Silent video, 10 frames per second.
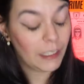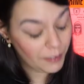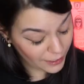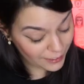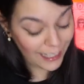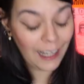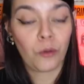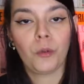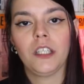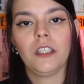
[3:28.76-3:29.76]
La verità
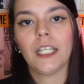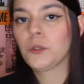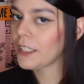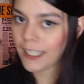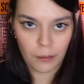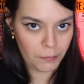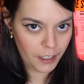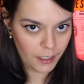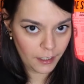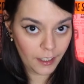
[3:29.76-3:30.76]
qui è dura da
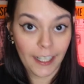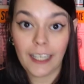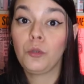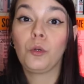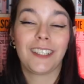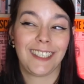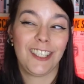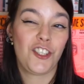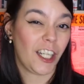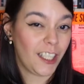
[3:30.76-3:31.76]
capire, è dura da
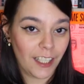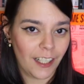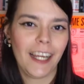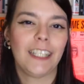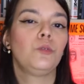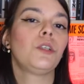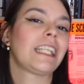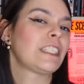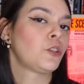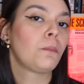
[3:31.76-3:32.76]
digerire, è dura
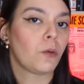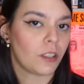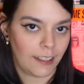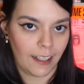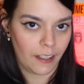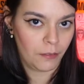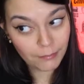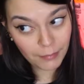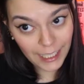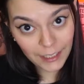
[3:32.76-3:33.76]
da sopportare,
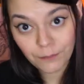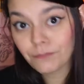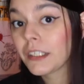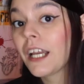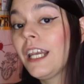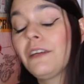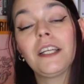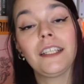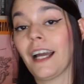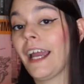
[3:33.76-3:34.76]
ma la
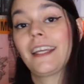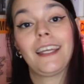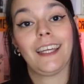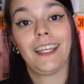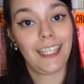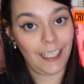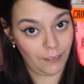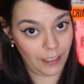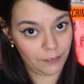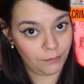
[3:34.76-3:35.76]
verità è che
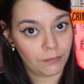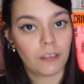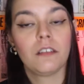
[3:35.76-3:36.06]
Eva,